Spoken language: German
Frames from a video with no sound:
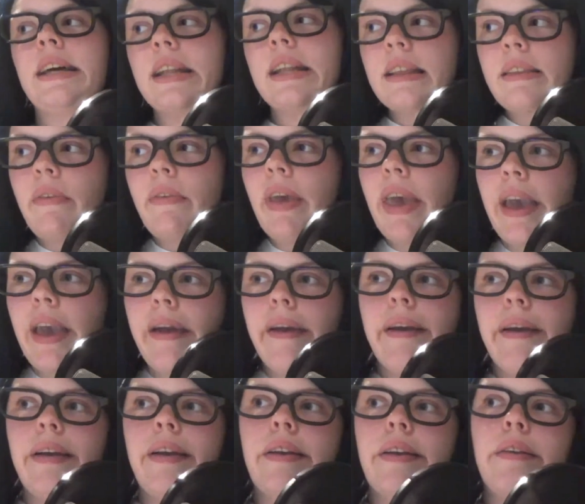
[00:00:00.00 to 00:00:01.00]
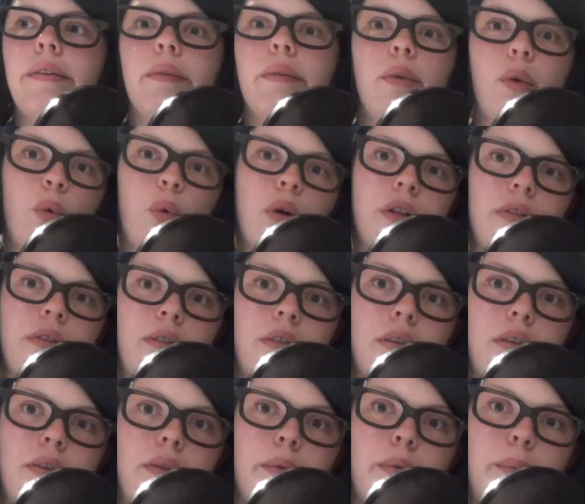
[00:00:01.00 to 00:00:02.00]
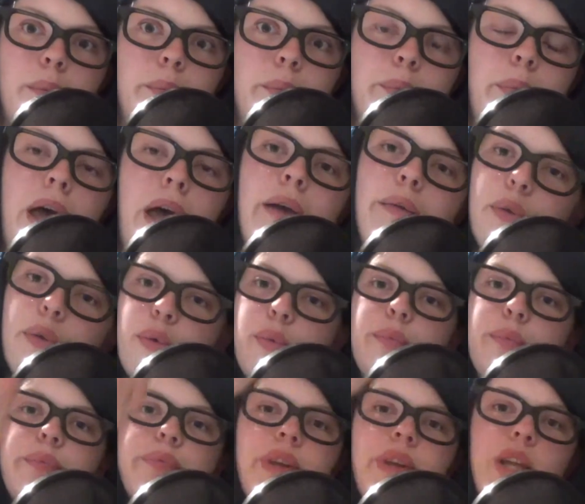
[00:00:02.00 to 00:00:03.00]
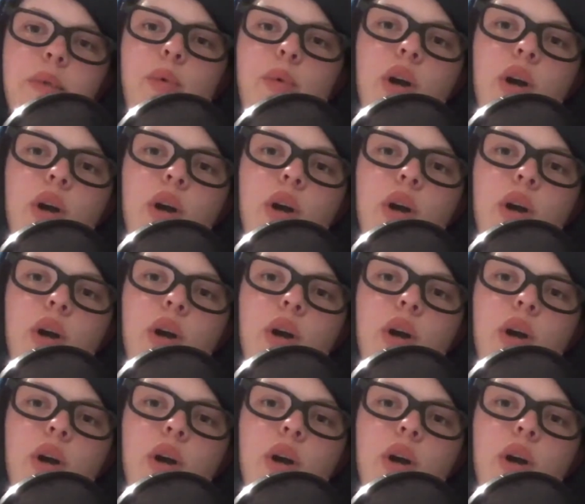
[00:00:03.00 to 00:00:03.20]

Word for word: Deswegen ein kurzes. Also, wenn ihr